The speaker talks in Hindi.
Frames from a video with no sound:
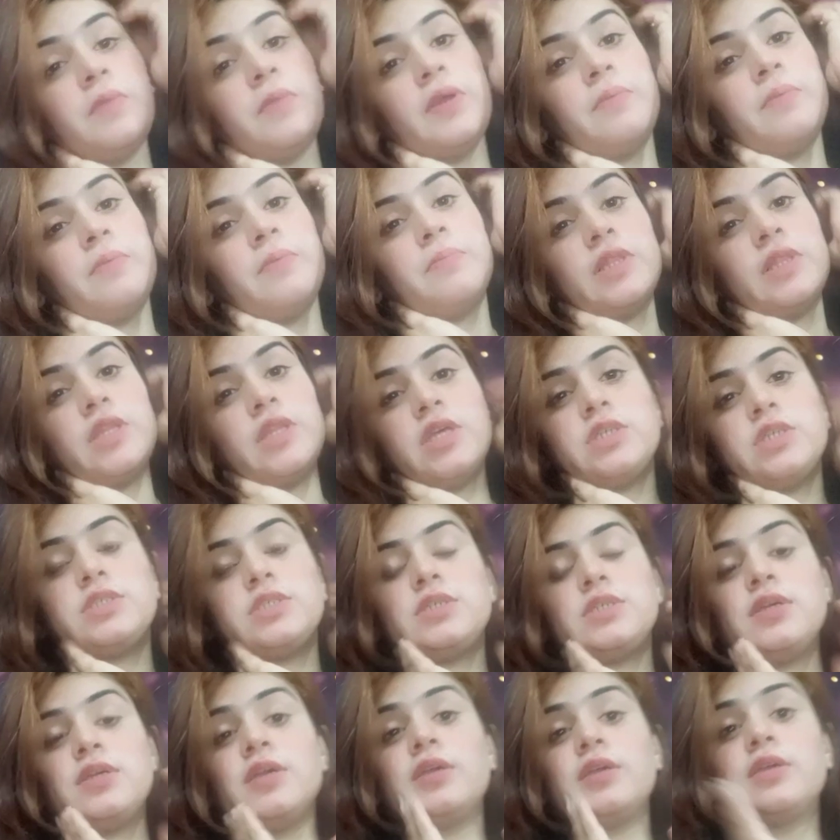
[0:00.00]
से
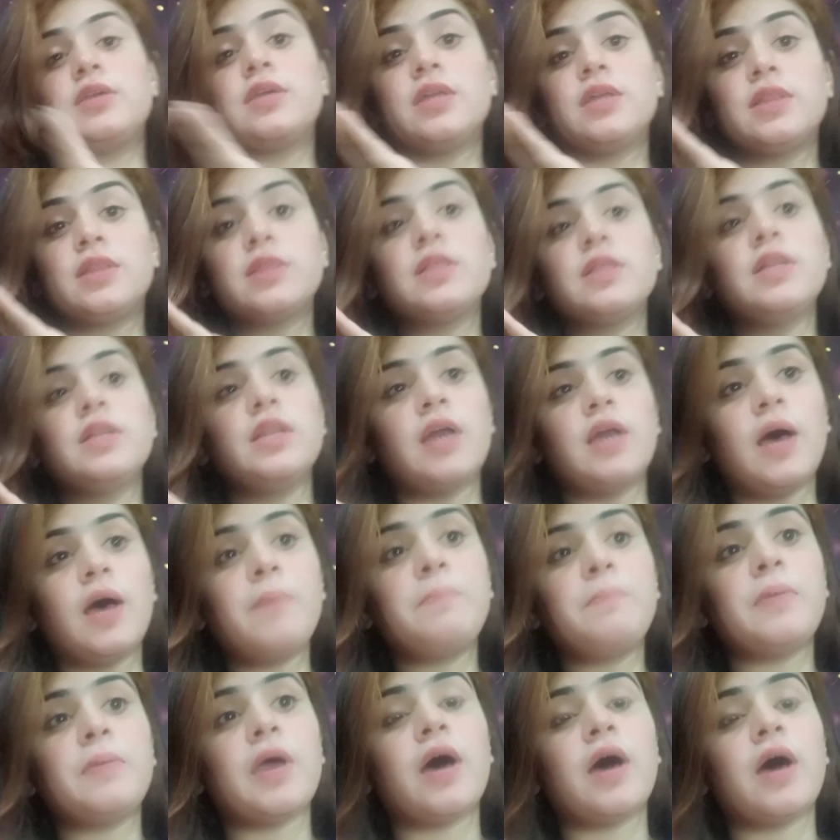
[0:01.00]
कितना प्यार
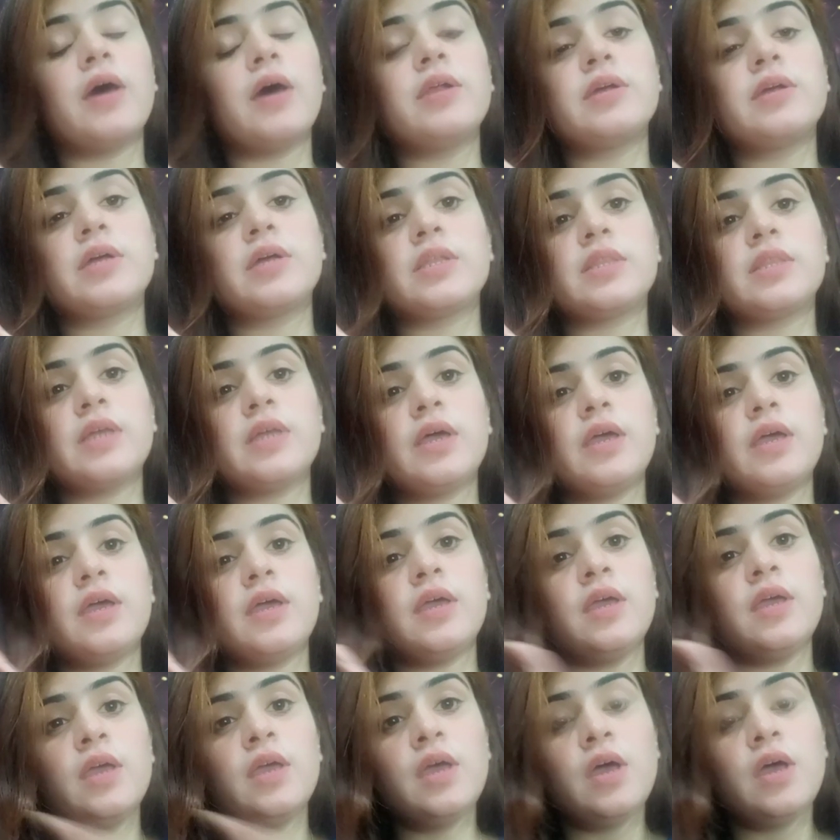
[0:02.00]
करता है
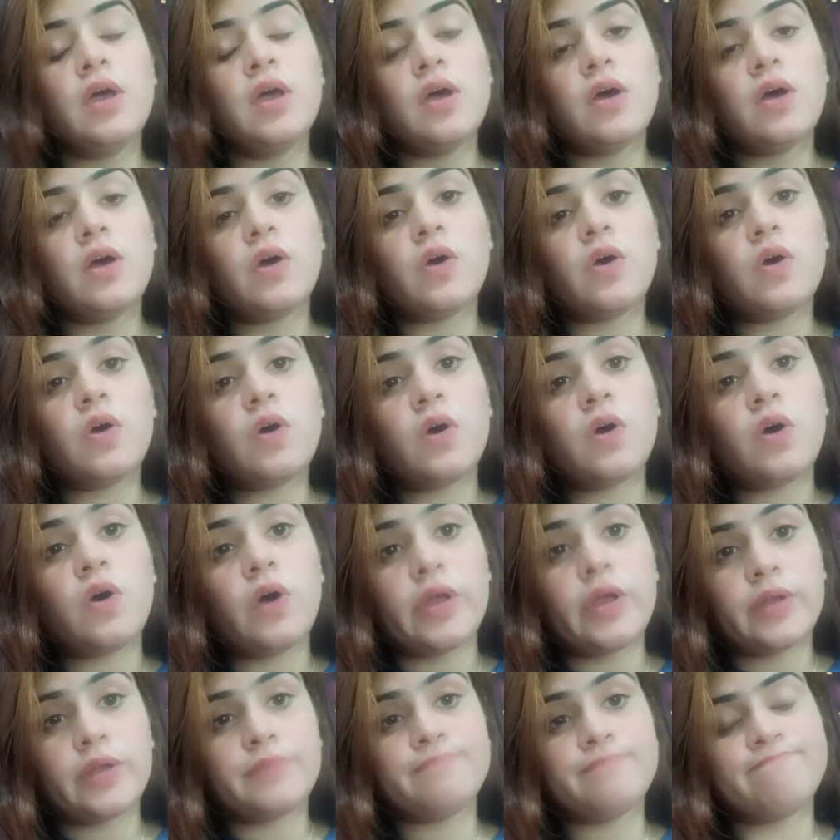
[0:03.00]
और
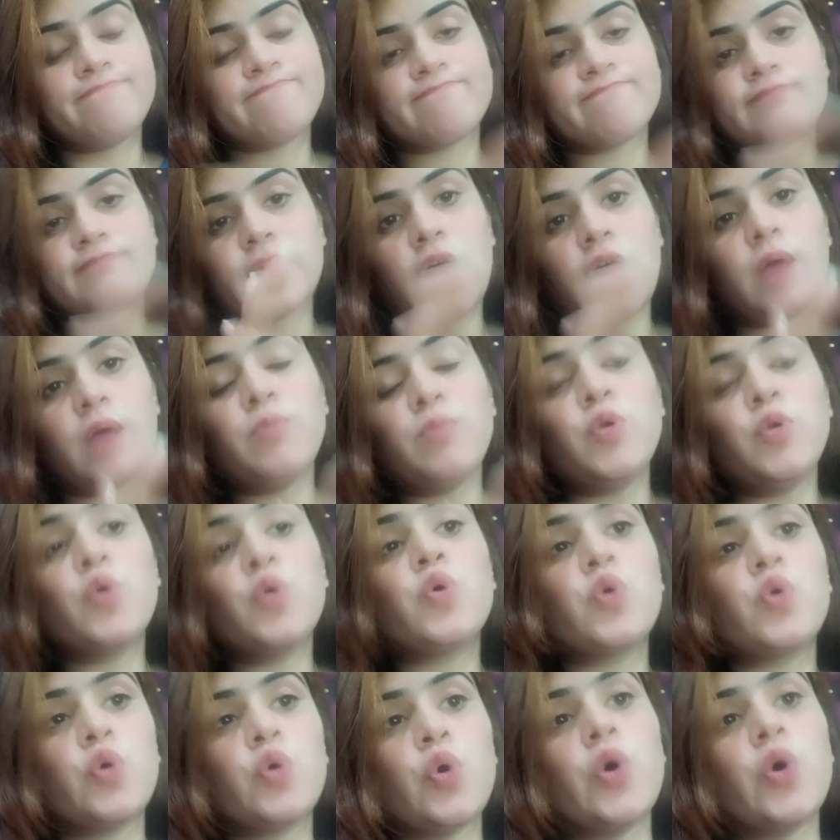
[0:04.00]
हम लोग कौन
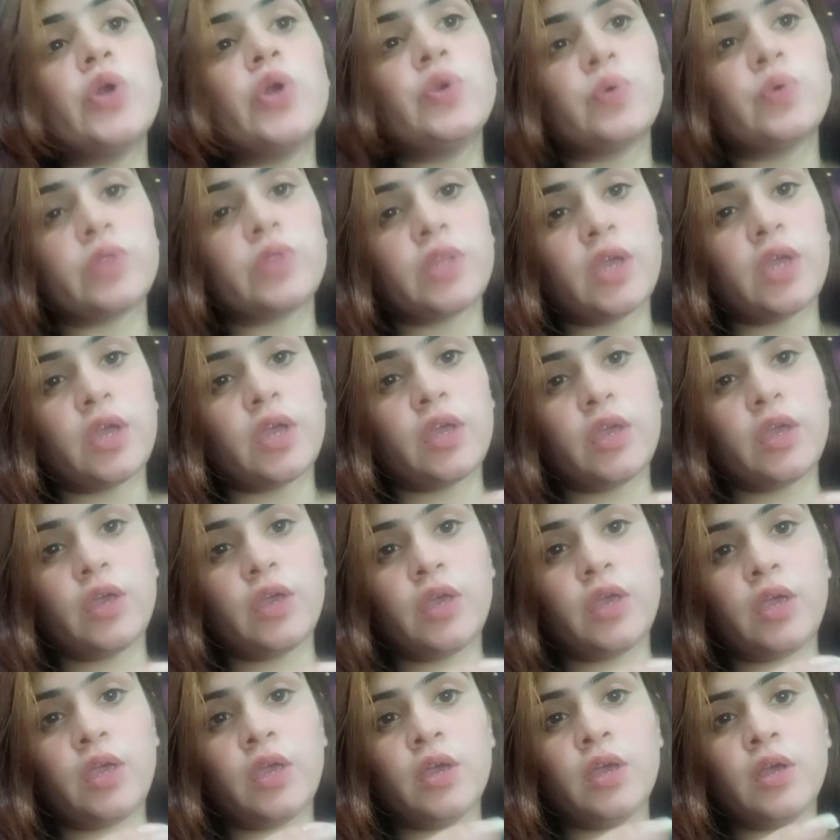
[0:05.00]
होते हैं कि
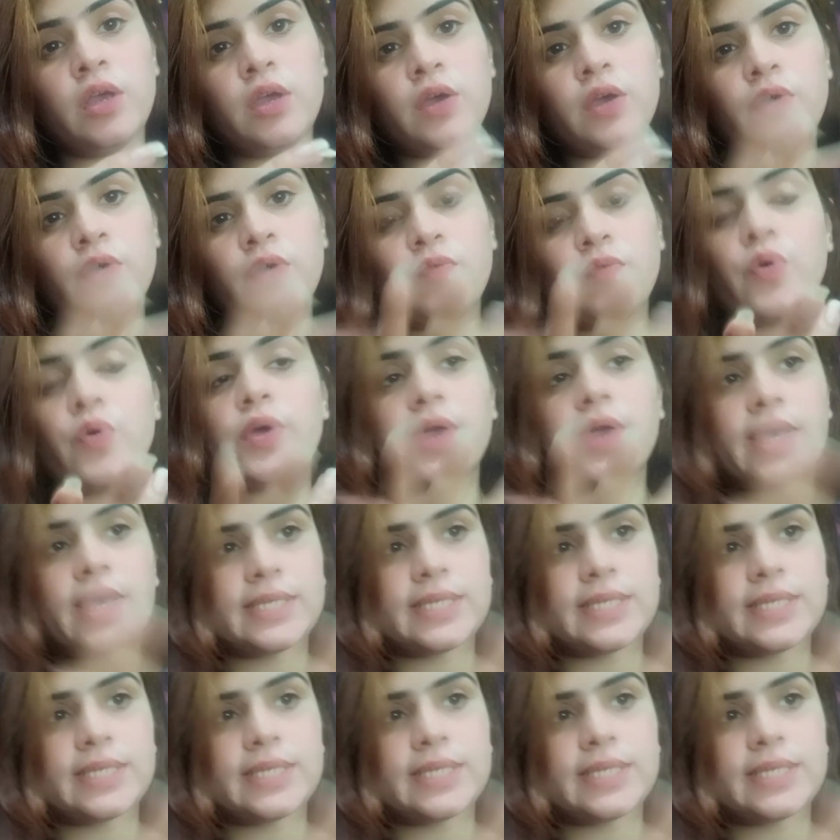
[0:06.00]
वो कैसा है